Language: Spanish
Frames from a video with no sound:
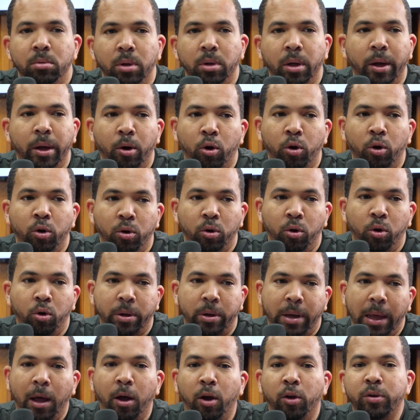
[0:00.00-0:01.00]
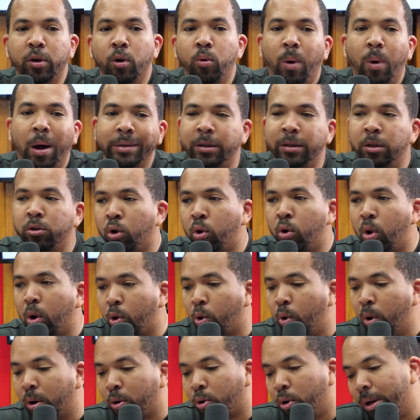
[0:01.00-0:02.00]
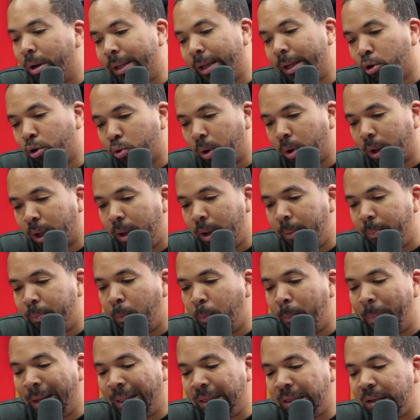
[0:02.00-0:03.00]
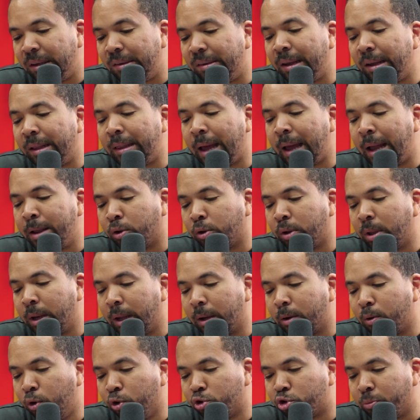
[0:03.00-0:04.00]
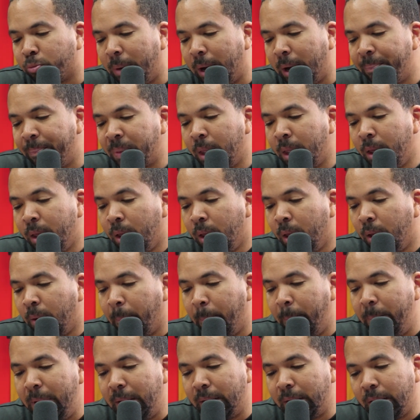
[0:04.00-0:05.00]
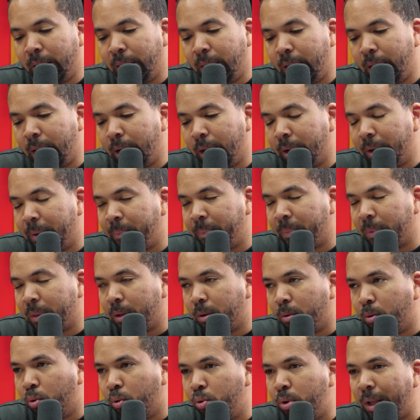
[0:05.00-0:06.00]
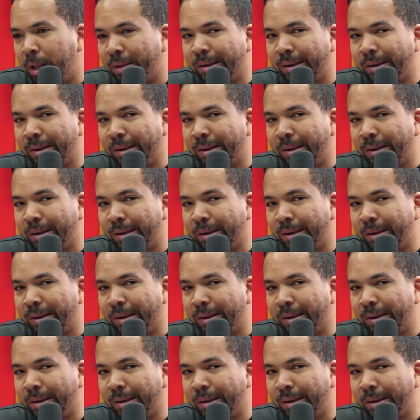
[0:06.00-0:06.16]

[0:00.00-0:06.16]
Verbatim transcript: Eh, o, o, quedándose en Washington o con cualquier otro equipo. 27 años tiene Kuzma. Viene de una